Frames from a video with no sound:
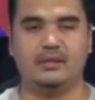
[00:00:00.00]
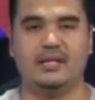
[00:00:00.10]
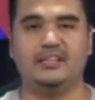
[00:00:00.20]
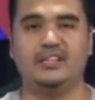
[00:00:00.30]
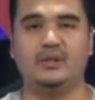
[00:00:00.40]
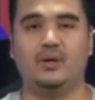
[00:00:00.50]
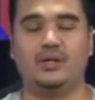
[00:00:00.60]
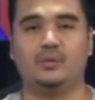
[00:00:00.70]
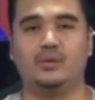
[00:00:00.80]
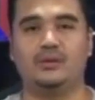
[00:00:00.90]
Hindi ho
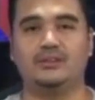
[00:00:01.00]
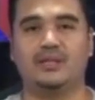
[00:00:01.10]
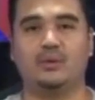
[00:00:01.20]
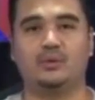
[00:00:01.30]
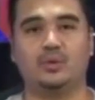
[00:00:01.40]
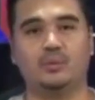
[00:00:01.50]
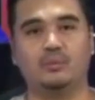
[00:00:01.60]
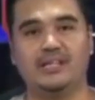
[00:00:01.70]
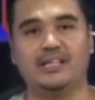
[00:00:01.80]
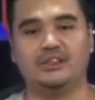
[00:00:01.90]
katulad dun sa
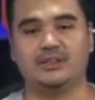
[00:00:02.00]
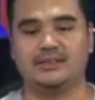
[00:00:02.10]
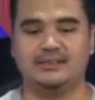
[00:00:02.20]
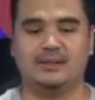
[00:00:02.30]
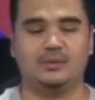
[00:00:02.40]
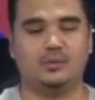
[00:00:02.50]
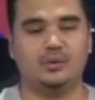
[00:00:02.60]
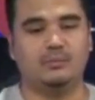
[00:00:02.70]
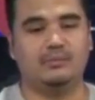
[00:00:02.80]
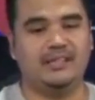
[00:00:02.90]
concubinage kasi sa
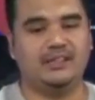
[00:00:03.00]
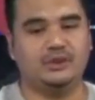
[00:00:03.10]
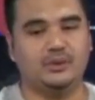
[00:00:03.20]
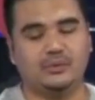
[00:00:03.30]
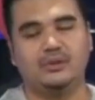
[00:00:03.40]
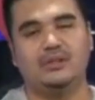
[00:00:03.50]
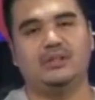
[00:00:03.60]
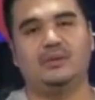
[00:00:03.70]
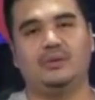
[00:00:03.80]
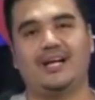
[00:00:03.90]
concubinage ho,
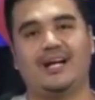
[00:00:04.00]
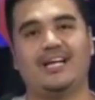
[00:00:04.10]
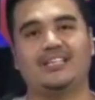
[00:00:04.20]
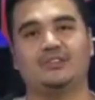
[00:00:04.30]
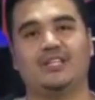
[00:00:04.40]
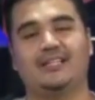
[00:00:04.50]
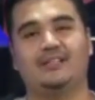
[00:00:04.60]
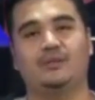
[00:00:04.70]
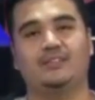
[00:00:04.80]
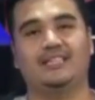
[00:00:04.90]
yung ikakaso
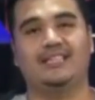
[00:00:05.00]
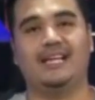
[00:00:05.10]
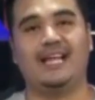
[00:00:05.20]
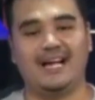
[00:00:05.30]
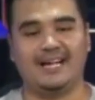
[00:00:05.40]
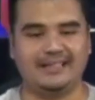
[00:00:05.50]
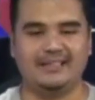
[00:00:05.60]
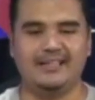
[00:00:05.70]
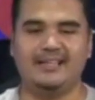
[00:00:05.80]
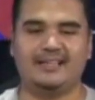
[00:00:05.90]
natin dun sa
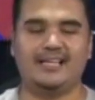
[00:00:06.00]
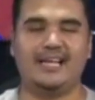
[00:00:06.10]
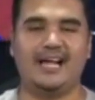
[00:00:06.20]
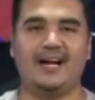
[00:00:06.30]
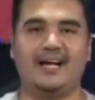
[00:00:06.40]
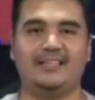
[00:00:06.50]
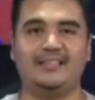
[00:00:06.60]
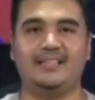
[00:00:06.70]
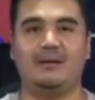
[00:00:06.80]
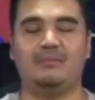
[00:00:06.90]
lalaki, kailangan
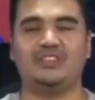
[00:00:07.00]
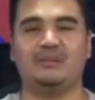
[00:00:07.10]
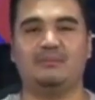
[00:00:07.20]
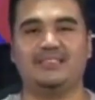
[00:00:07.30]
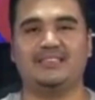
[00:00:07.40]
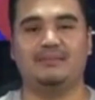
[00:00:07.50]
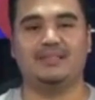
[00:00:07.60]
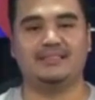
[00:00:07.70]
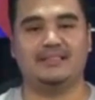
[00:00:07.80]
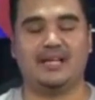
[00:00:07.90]
hindi lamang siya
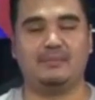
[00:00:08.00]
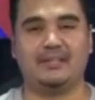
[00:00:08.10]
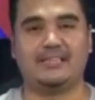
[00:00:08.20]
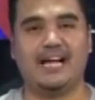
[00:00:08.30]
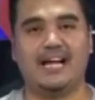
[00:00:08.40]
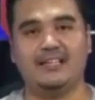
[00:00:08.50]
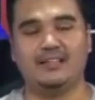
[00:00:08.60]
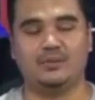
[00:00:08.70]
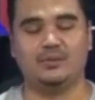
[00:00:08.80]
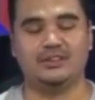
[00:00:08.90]
basta-basta nakipagtalik
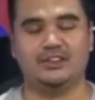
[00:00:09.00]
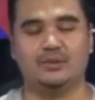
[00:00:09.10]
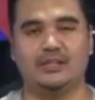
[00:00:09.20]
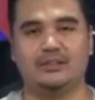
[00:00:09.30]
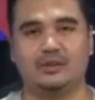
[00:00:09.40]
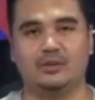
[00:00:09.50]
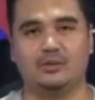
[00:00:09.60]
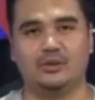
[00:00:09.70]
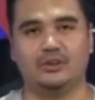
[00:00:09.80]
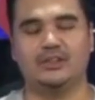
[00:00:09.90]
no, o sexual
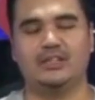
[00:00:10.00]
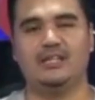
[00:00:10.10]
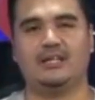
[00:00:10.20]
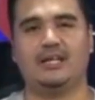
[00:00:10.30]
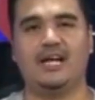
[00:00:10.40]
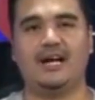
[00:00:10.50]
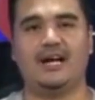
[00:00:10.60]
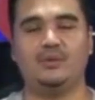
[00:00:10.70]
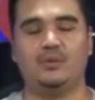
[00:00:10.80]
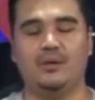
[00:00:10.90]
intercourse.
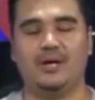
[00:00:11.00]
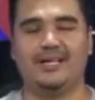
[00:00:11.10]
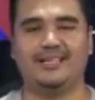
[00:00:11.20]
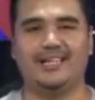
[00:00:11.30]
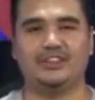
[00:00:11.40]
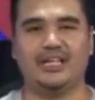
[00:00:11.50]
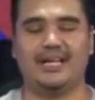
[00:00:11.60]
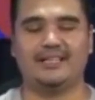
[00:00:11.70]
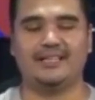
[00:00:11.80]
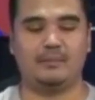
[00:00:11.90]
Kailangan ho ay uh,
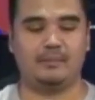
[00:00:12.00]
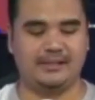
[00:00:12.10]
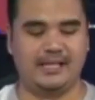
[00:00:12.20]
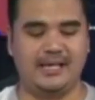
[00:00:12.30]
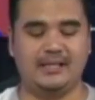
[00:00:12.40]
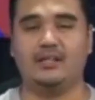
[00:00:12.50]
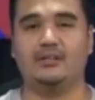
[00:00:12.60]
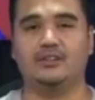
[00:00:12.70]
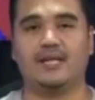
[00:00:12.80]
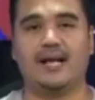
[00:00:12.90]
siya ay nakipagtalik
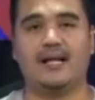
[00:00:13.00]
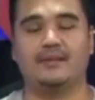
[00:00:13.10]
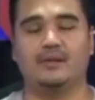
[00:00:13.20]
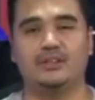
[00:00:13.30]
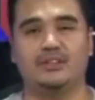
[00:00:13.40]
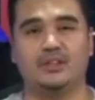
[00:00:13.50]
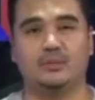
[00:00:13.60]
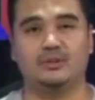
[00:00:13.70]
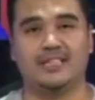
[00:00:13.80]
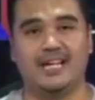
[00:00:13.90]
under scandalous
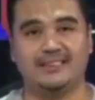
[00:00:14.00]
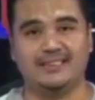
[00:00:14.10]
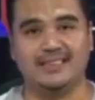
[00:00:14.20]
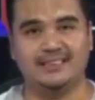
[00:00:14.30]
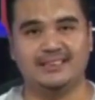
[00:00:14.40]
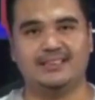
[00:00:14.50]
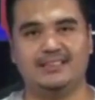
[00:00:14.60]
circumstances